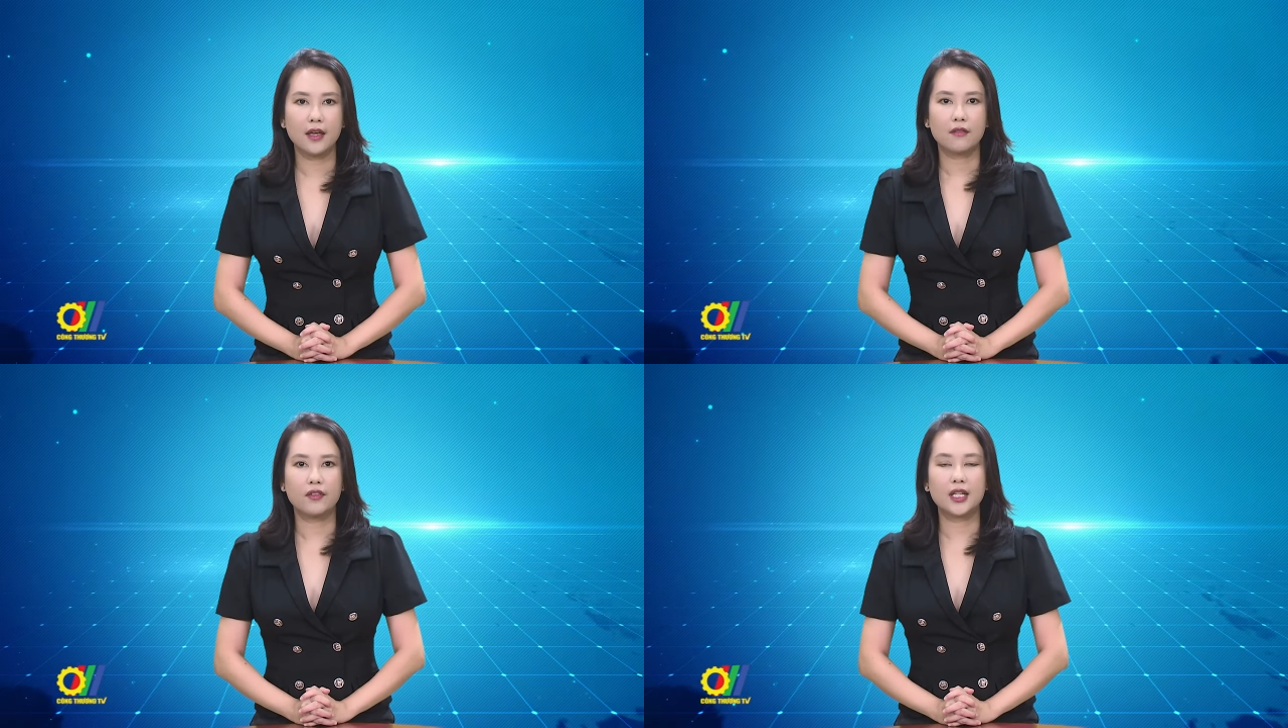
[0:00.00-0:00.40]

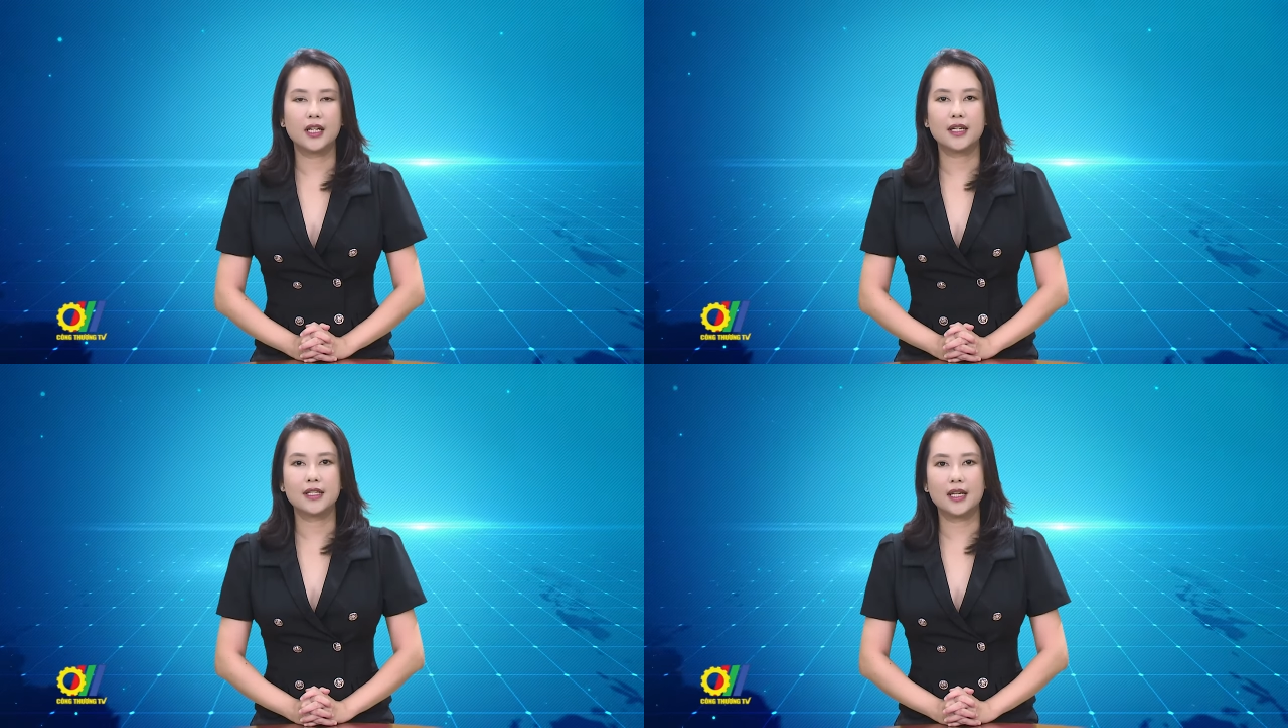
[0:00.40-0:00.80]
về tình
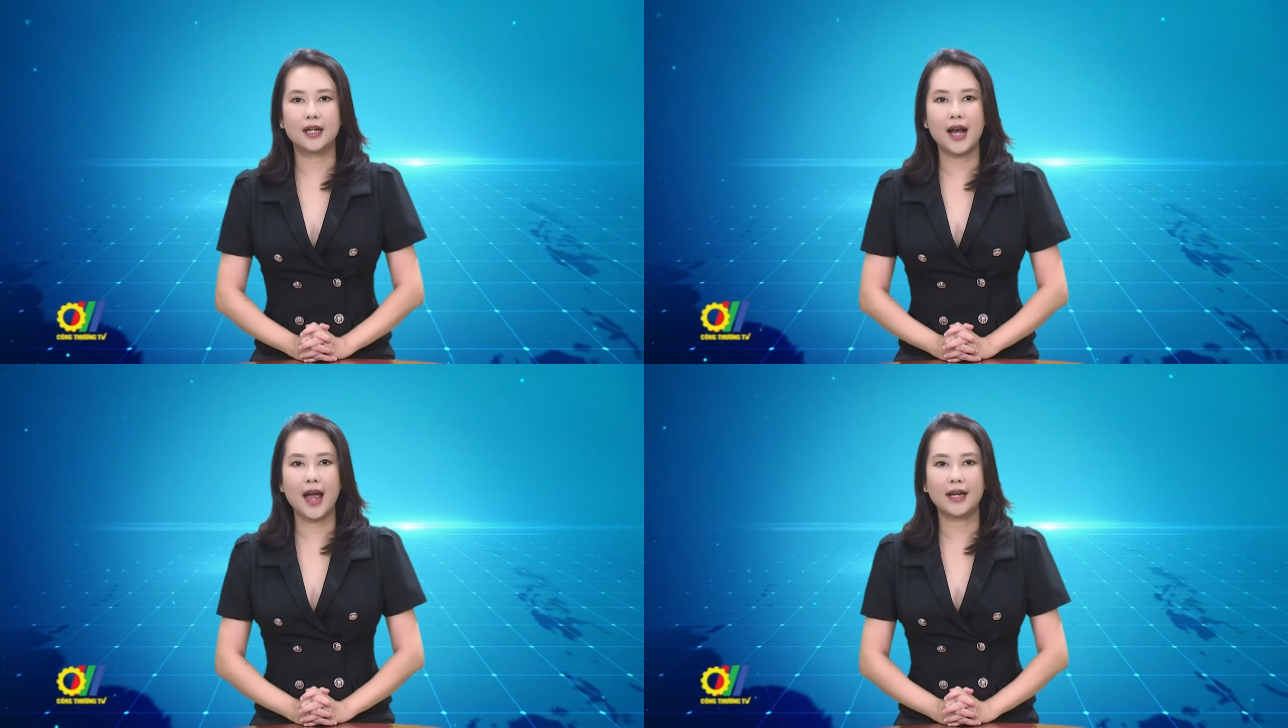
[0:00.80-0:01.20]
hình triển
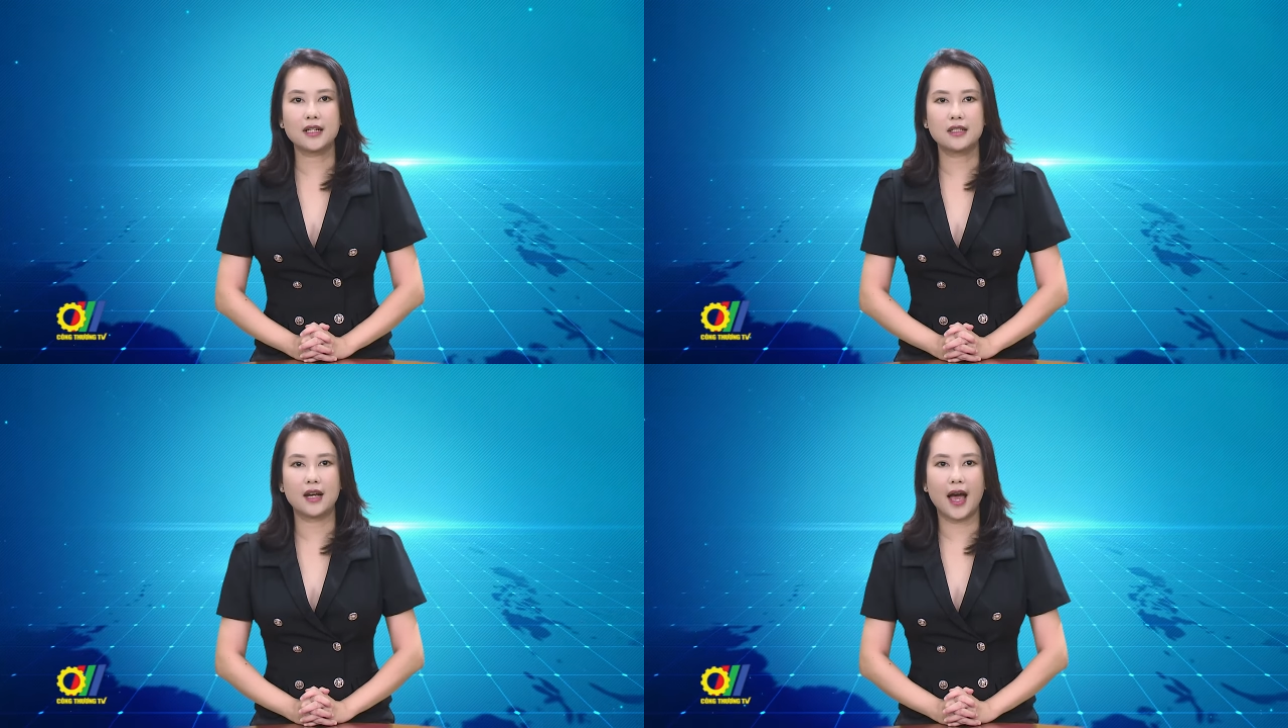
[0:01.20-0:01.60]
khai các
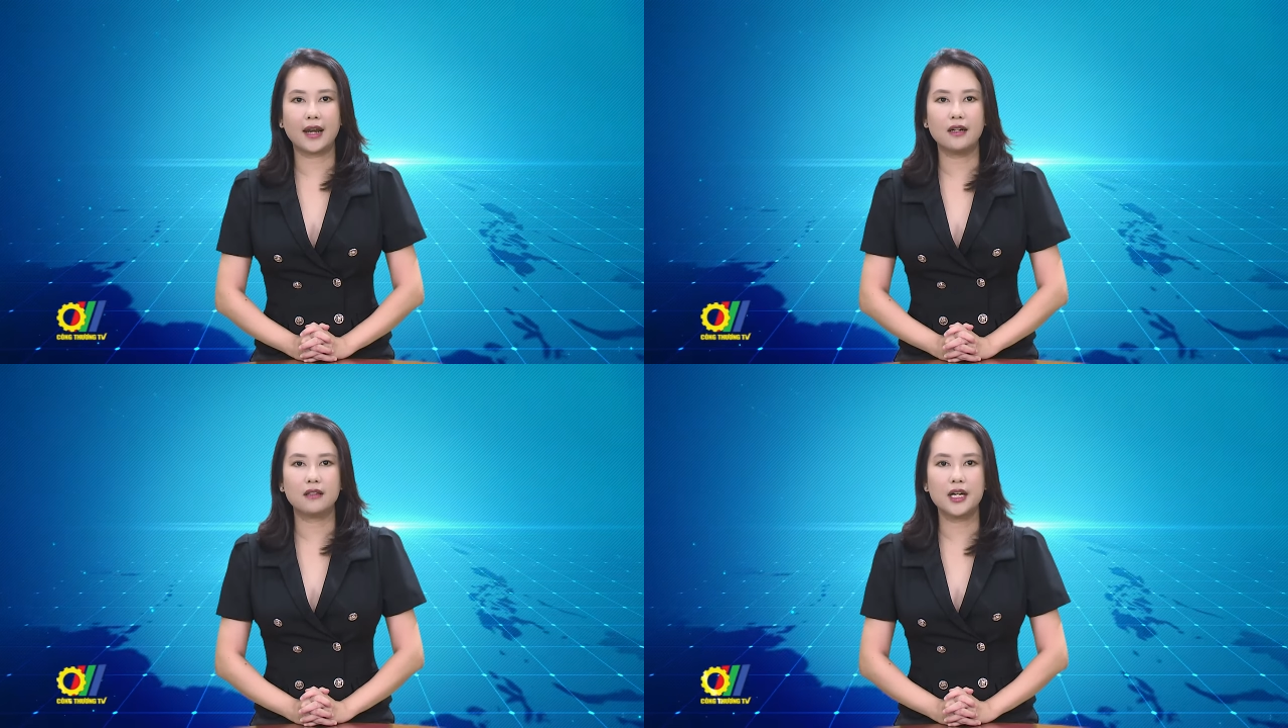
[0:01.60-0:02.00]
dự án
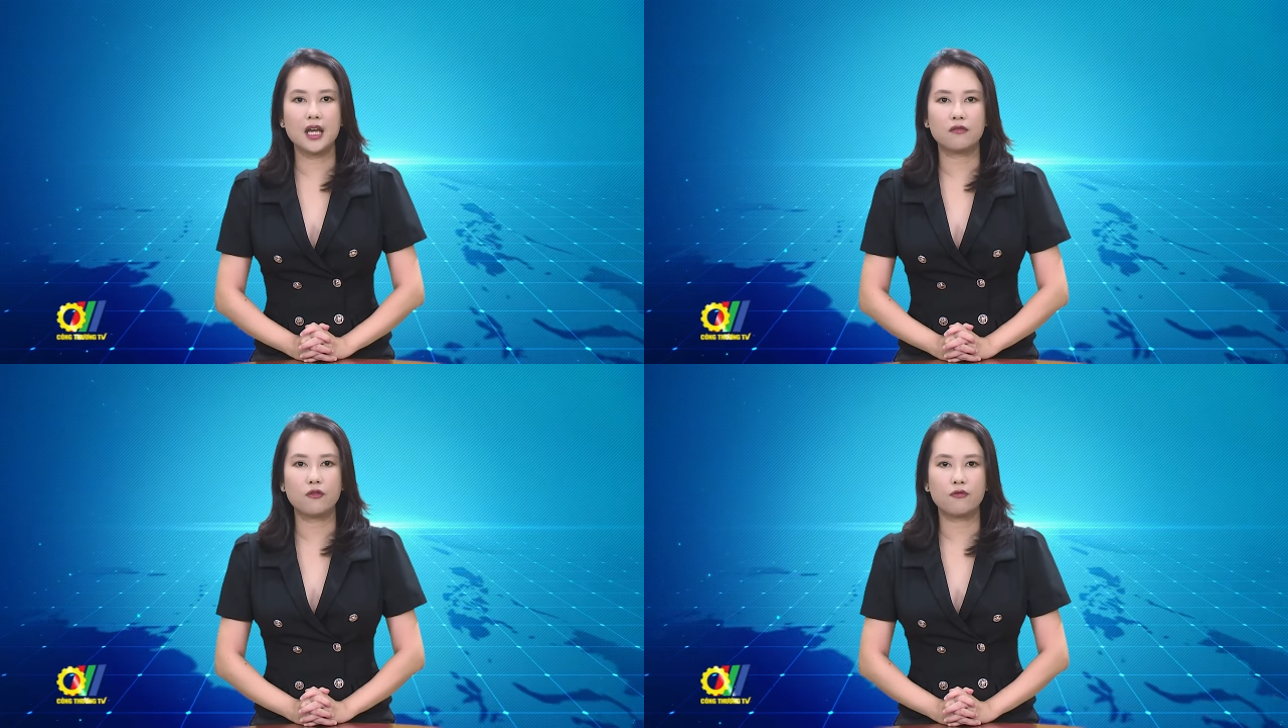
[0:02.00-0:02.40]
lưới
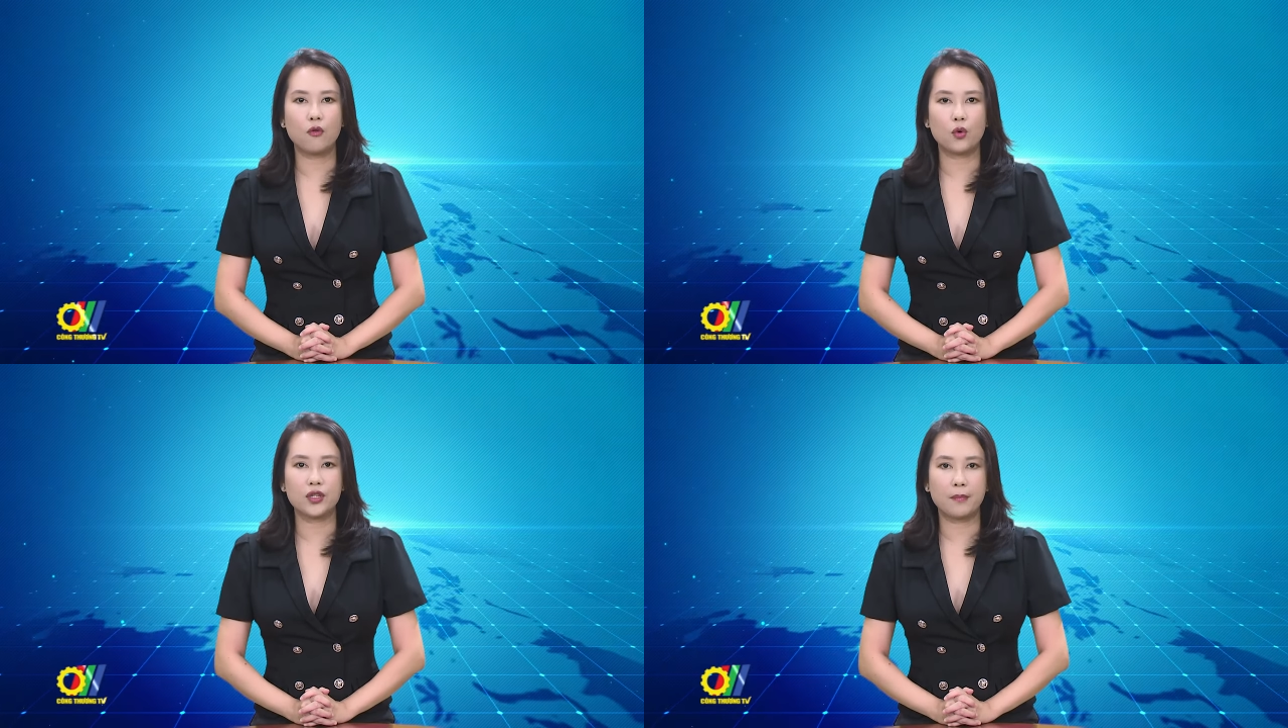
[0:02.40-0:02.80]
điện phục
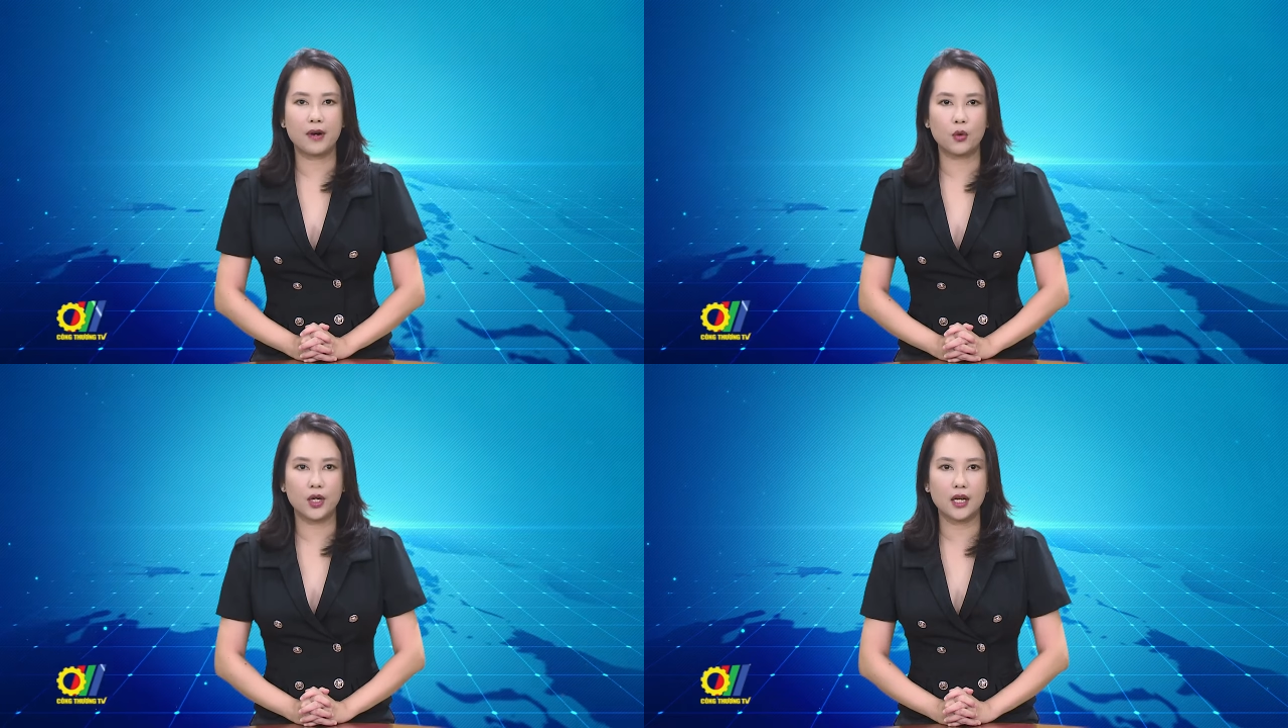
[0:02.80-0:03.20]
vụ nhập
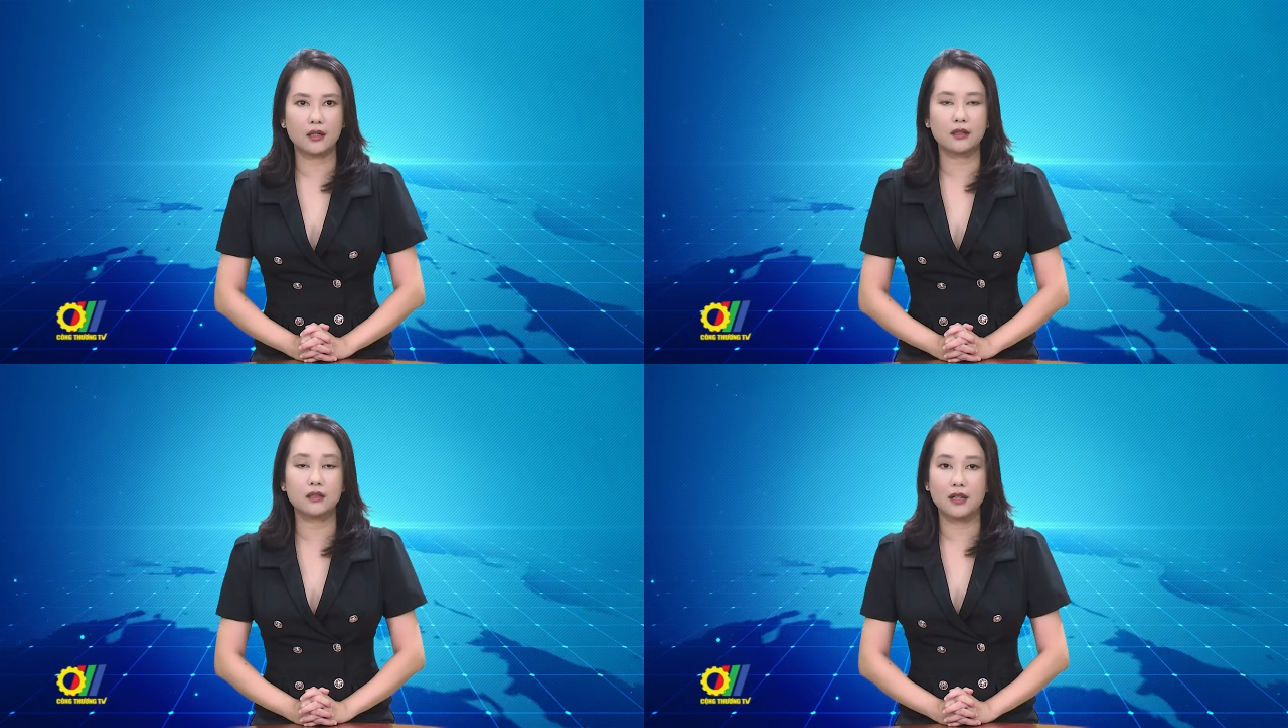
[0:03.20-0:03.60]
khẩu điện
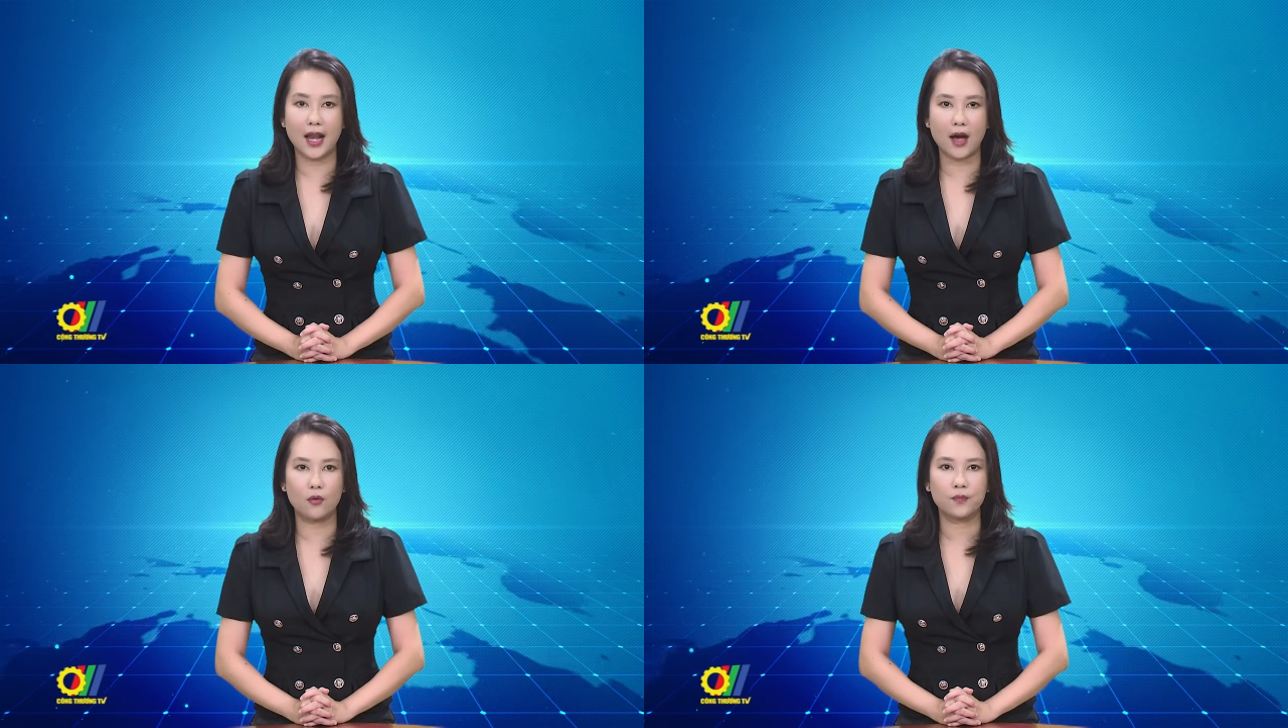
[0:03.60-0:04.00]
từ
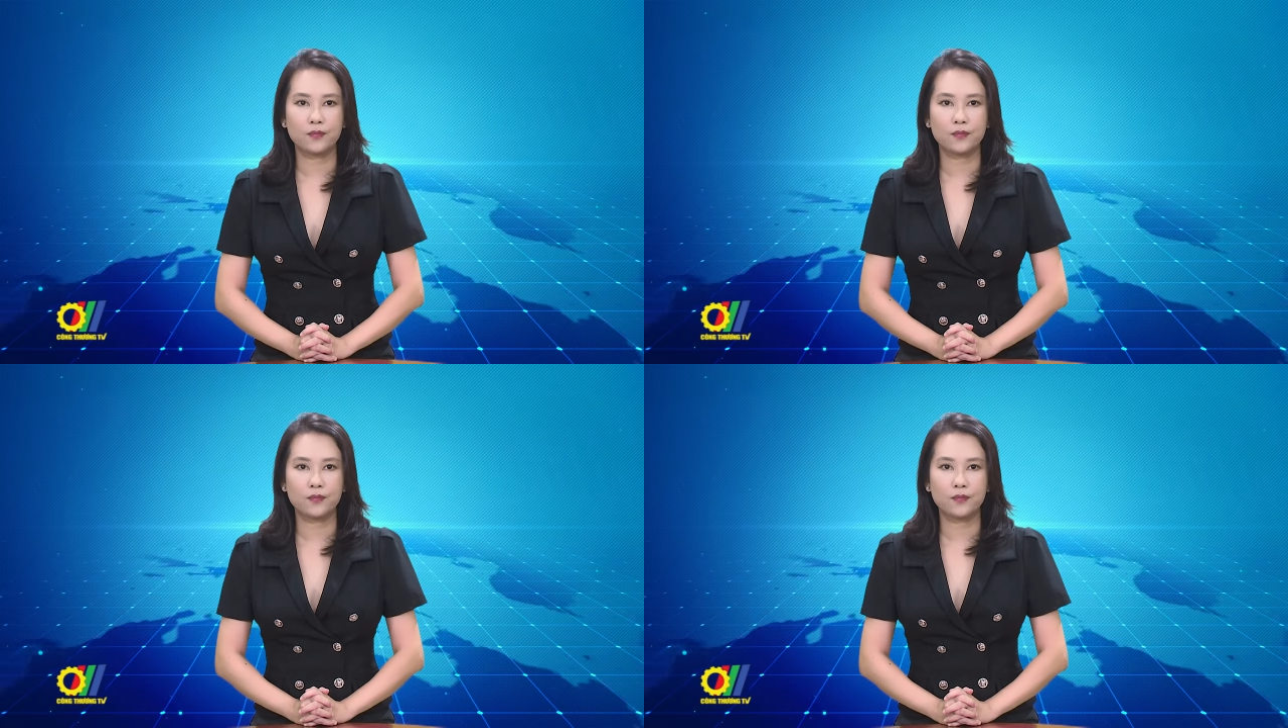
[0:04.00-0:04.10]
Lào,